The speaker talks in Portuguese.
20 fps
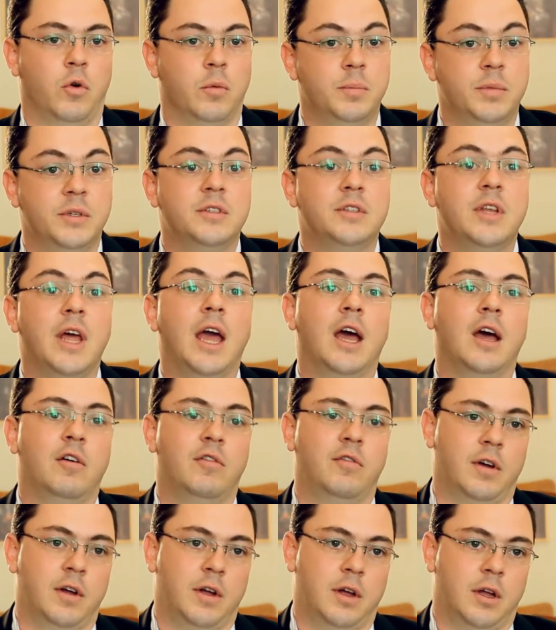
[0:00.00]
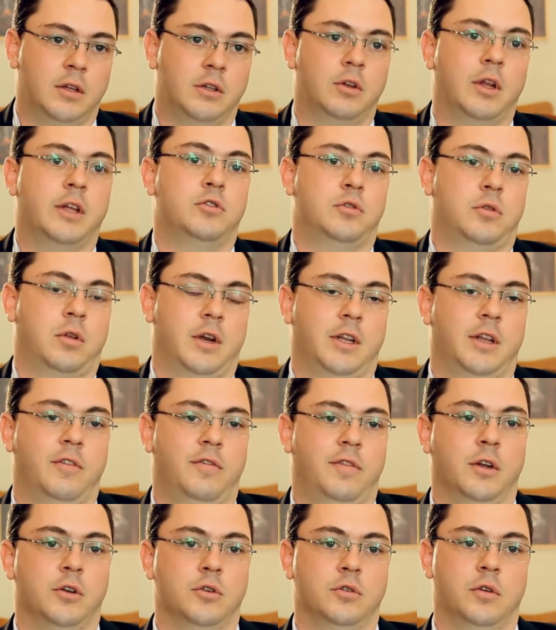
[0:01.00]
observa na história da
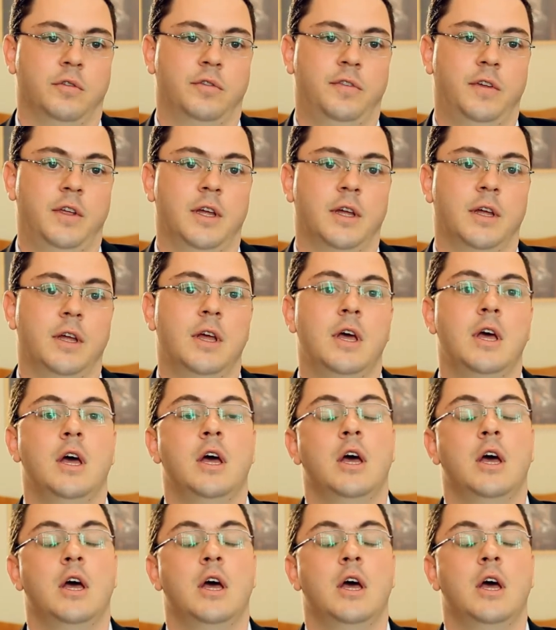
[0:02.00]
filosofia,